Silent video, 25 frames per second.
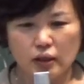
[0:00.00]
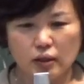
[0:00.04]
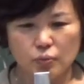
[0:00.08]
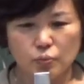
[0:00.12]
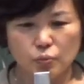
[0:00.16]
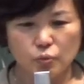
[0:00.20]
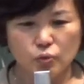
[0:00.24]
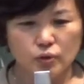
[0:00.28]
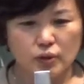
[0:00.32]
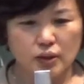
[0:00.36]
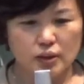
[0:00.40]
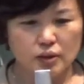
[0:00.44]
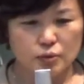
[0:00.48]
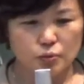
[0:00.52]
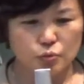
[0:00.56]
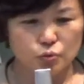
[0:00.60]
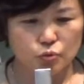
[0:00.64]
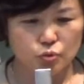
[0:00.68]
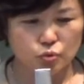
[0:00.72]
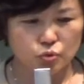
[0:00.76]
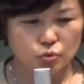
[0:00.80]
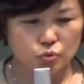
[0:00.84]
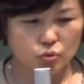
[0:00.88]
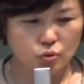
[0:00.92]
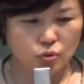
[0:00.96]
목사님
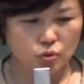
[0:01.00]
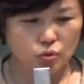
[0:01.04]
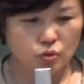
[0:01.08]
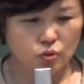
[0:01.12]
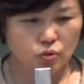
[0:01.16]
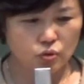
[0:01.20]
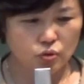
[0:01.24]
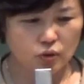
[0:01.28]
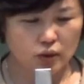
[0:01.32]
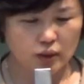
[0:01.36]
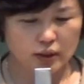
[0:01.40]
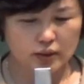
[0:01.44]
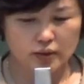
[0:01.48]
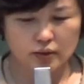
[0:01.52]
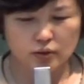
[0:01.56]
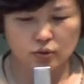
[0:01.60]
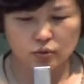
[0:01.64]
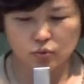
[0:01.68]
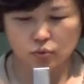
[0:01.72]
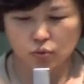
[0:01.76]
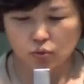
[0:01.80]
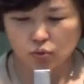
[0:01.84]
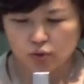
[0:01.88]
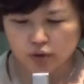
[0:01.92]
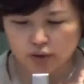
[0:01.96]

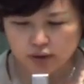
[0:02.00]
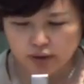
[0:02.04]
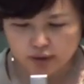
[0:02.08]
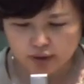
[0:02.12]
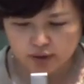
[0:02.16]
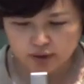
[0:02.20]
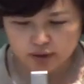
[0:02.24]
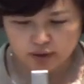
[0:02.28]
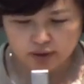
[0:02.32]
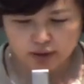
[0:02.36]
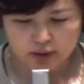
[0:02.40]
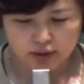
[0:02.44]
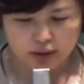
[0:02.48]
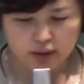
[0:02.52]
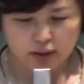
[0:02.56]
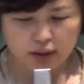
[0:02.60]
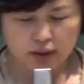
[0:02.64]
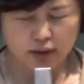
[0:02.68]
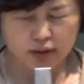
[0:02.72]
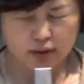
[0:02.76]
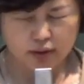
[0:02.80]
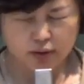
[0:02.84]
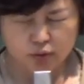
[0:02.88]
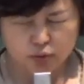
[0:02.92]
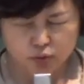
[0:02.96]
축도하시고 이렇게
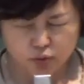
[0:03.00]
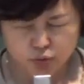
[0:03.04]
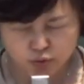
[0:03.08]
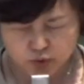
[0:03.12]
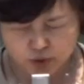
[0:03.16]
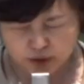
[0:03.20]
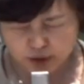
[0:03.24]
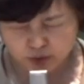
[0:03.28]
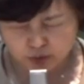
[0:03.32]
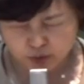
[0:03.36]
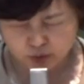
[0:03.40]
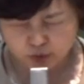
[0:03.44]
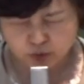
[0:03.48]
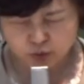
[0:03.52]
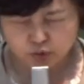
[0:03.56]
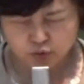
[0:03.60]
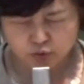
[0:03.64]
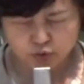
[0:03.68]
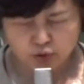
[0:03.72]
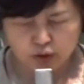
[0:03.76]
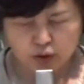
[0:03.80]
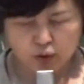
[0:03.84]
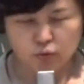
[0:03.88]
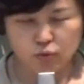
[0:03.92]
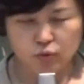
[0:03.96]
이렇게 눈 감고
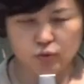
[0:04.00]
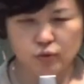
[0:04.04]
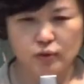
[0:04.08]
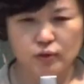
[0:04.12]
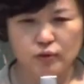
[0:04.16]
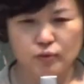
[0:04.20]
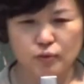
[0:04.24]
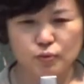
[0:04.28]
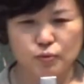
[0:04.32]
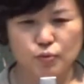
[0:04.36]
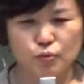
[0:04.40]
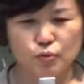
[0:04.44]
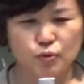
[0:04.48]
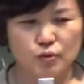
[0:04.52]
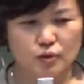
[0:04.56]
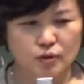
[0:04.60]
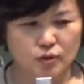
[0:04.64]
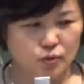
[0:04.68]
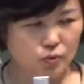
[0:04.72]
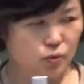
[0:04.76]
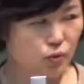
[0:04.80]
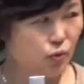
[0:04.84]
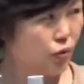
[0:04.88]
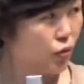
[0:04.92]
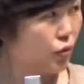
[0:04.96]
축도하고 눈
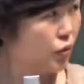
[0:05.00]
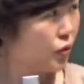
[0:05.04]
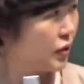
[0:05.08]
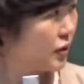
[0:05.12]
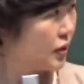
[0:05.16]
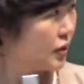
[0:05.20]
뜨고